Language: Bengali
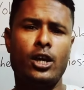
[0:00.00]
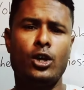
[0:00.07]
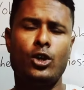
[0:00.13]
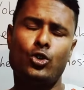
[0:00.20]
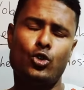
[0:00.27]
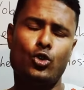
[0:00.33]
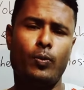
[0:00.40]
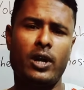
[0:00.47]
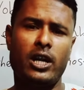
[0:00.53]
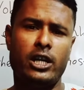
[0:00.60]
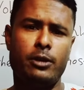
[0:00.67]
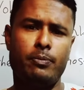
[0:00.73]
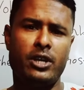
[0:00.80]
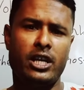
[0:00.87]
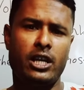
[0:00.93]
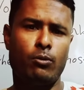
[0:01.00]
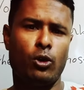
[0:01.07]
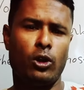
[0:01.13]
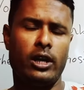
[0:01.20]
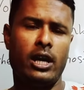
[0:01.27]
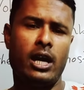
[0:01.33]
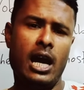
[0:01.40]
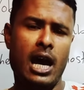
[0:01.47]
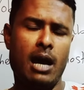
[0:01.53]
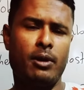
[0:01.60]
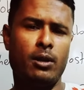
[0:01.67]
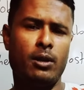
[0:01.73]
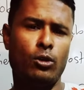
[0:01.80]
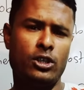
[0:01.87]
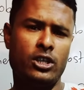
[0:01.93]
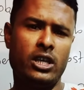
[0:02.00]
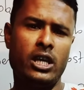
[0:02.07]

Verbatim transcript: সুপারলেটিভ ডিগ্রি বলে আবার বলছি